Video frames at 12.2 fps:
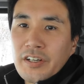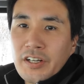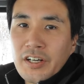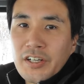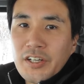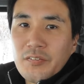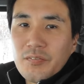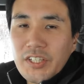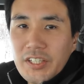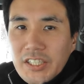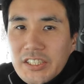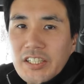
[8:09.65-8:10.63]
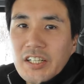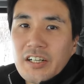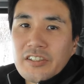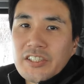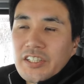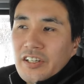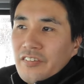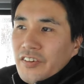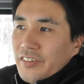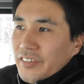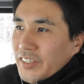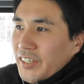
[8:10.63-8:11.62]
から、みんなして科学してやれ
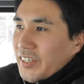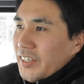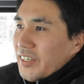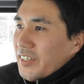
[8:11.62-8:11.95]
ばいいのさ。